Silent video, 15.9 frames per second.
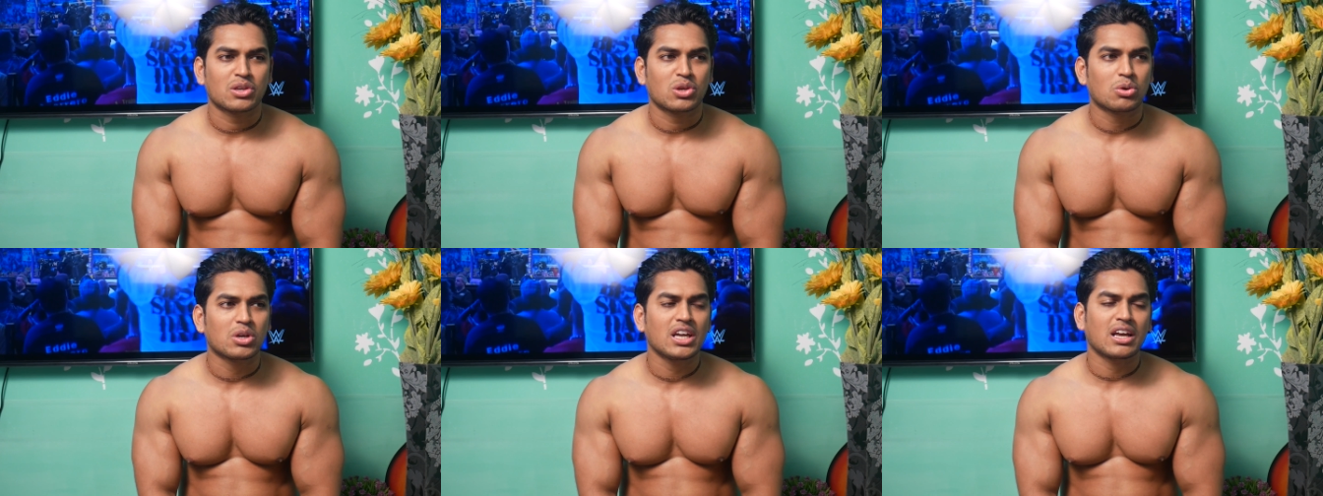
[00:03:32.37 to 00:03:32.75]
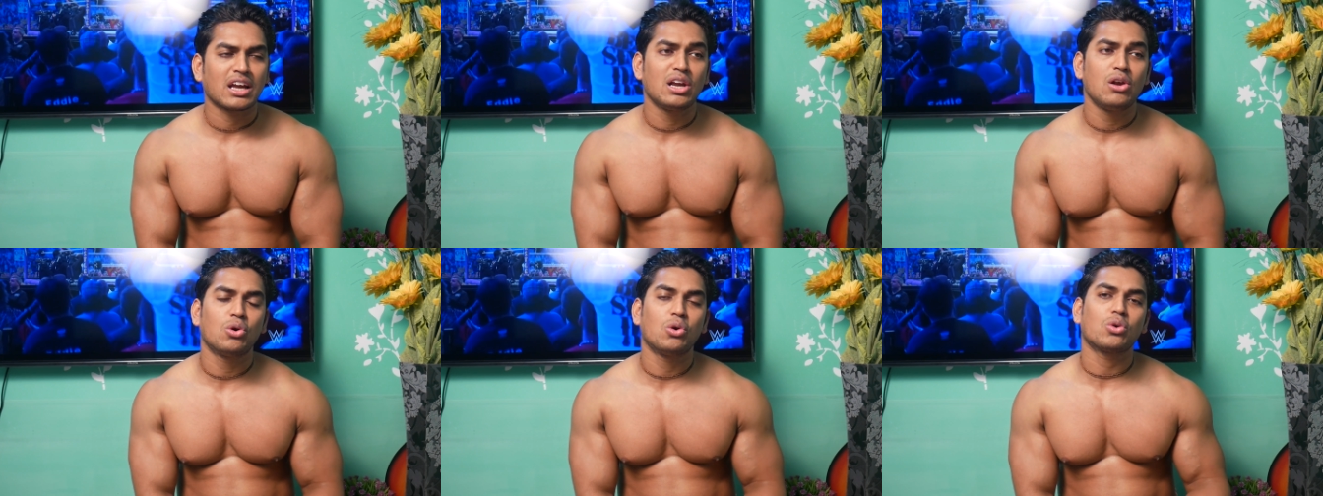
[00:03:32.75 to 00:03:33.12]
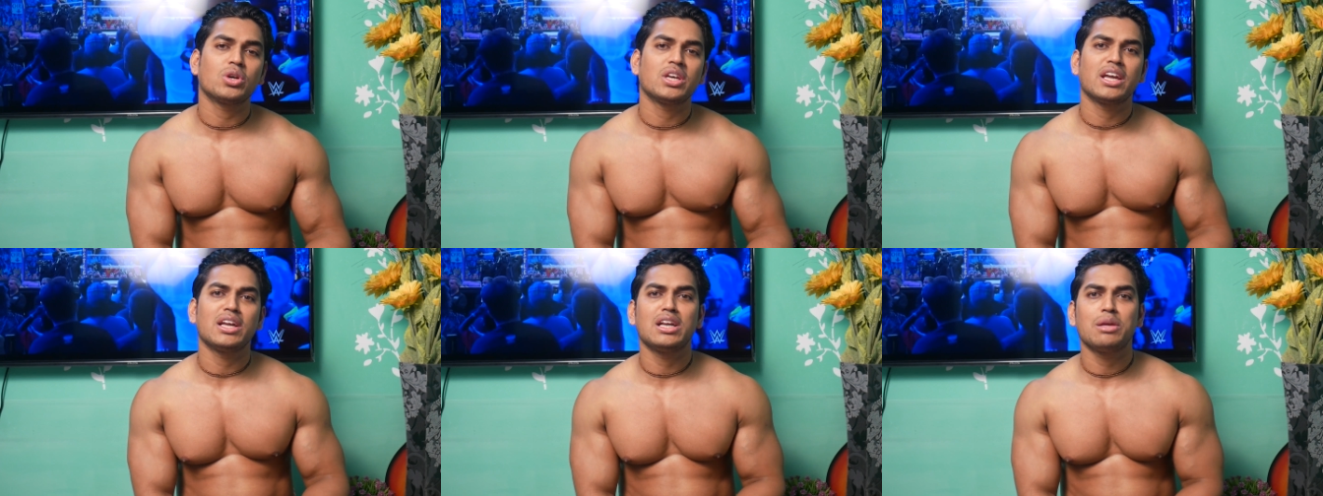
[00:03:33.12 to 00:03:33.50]
क्योंकि कई लोगों को
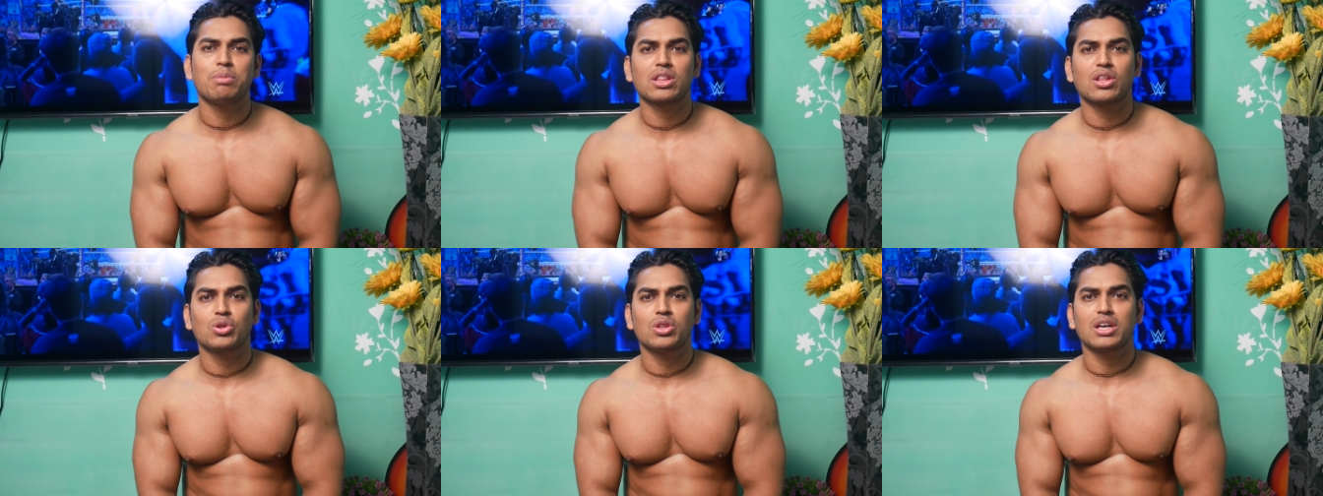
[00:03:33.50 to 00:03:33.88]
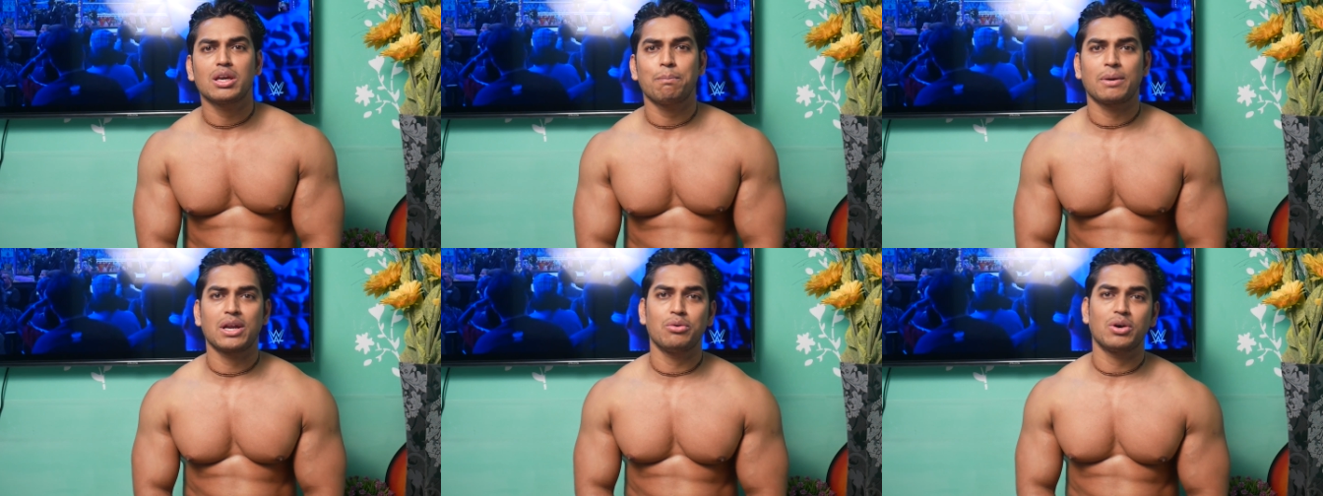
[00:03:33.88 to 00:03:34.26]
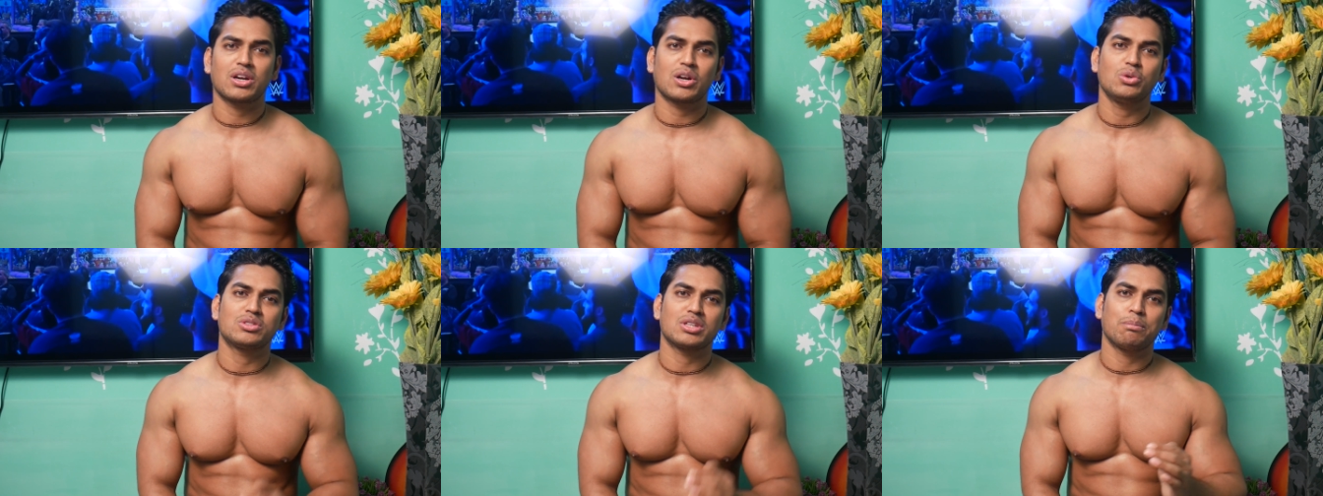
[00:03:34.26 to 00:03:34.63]
यही नहीं पता होता कि प्री
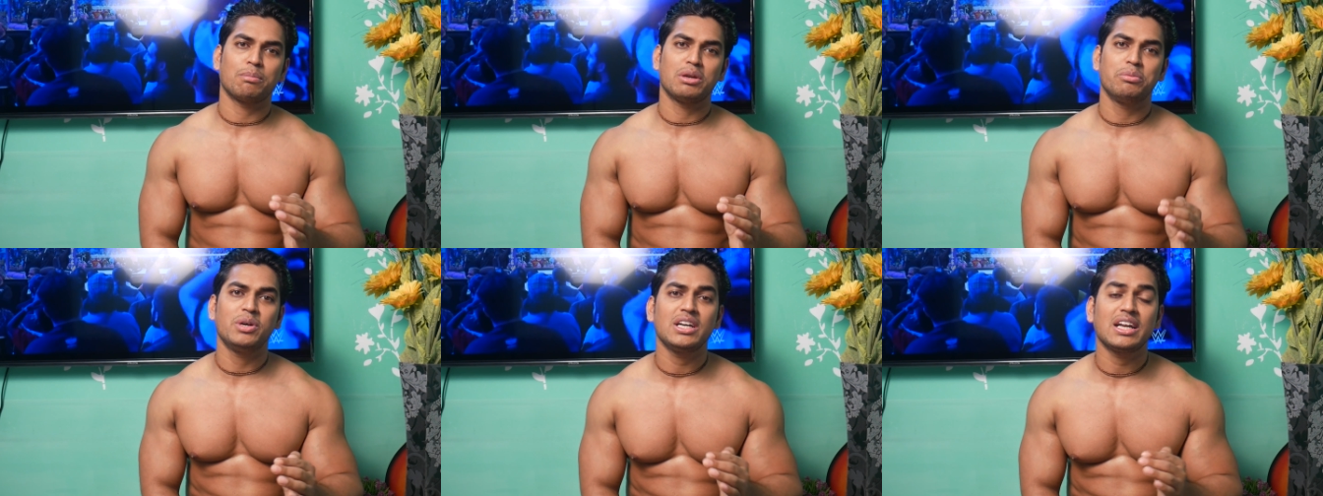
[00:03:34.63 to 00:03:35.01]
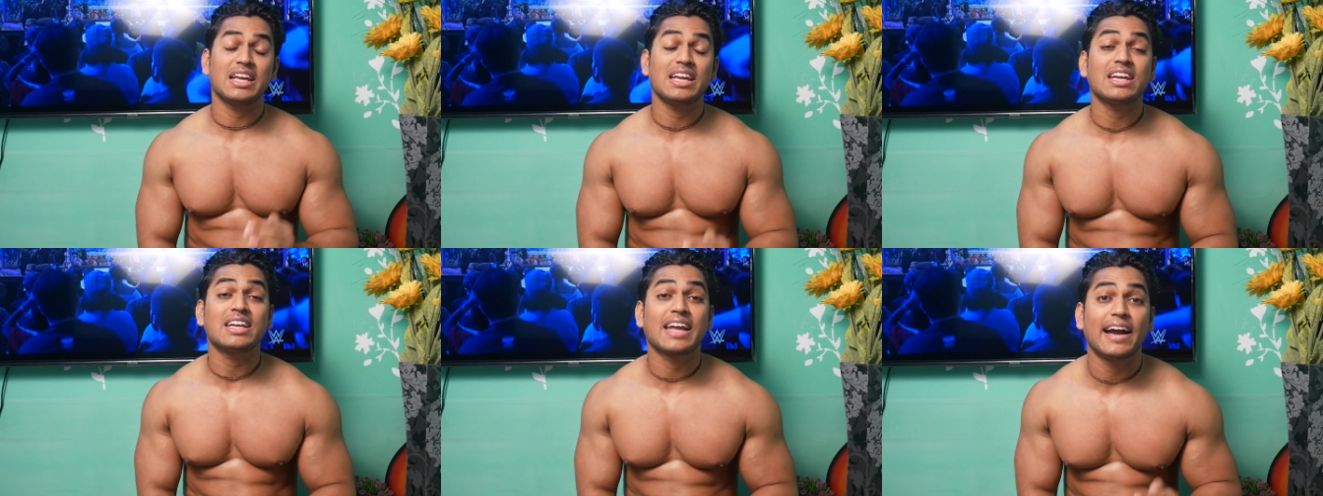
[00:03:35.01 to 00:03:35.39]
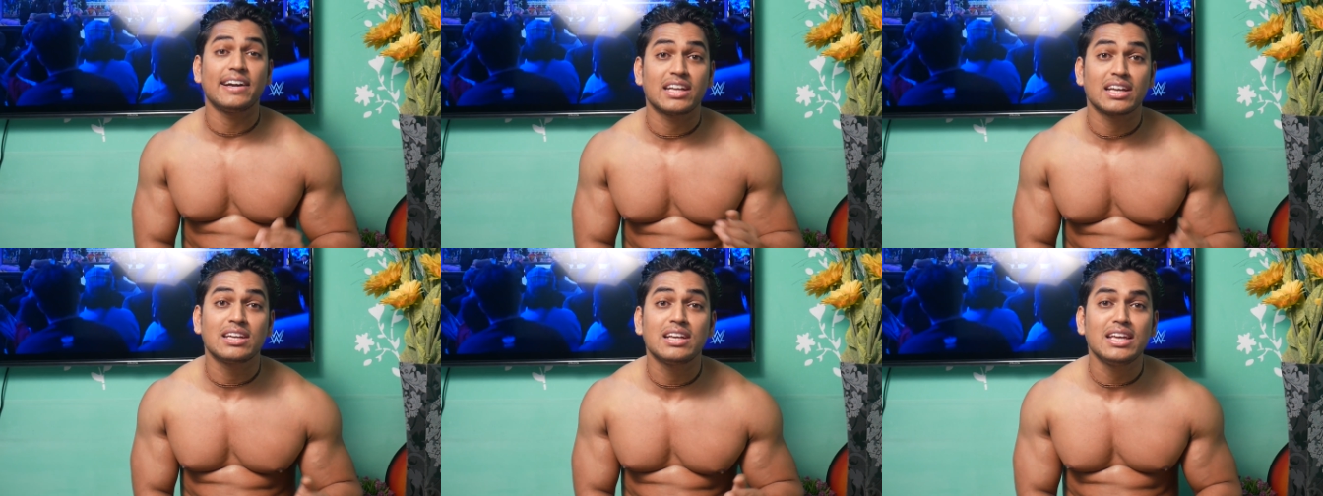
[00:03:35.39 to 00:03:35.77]
वर्कआउट सप्लीमेंट एक
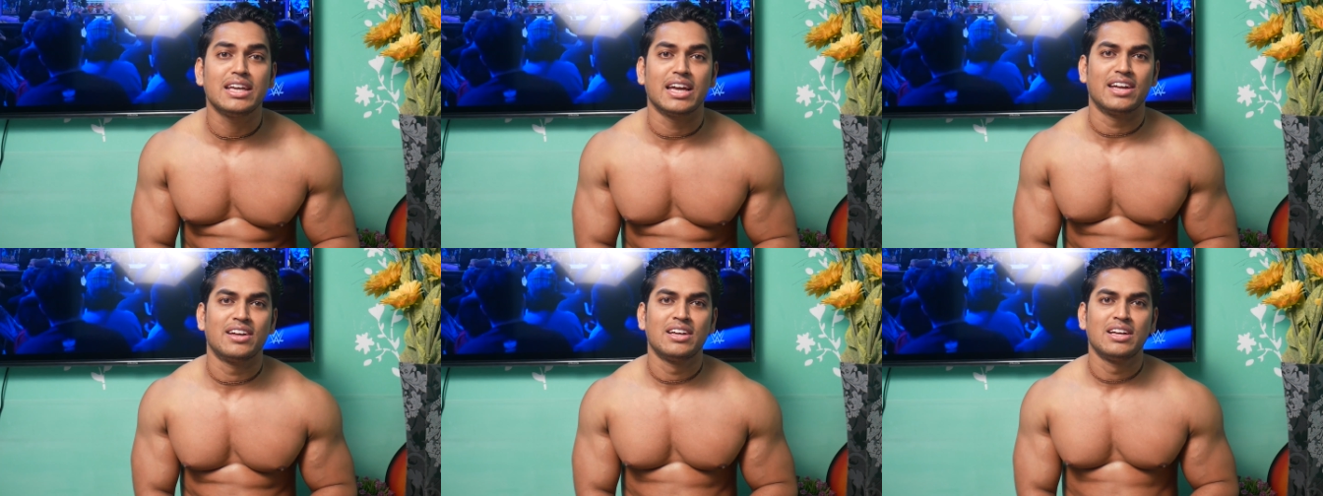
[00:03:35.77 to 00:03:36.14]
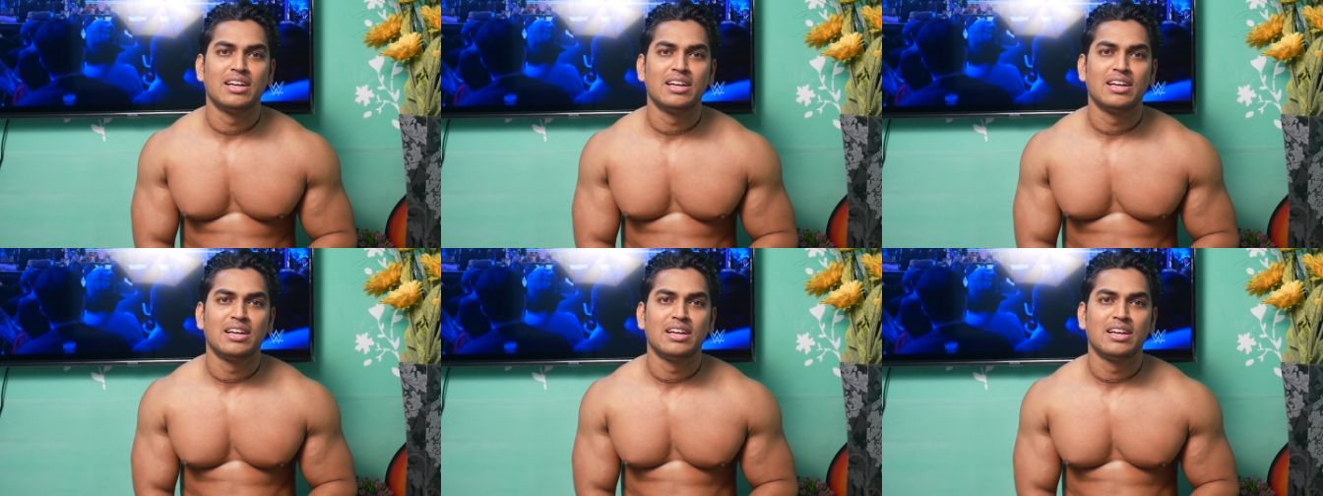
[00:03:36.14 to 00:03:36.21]
कैटेगरी है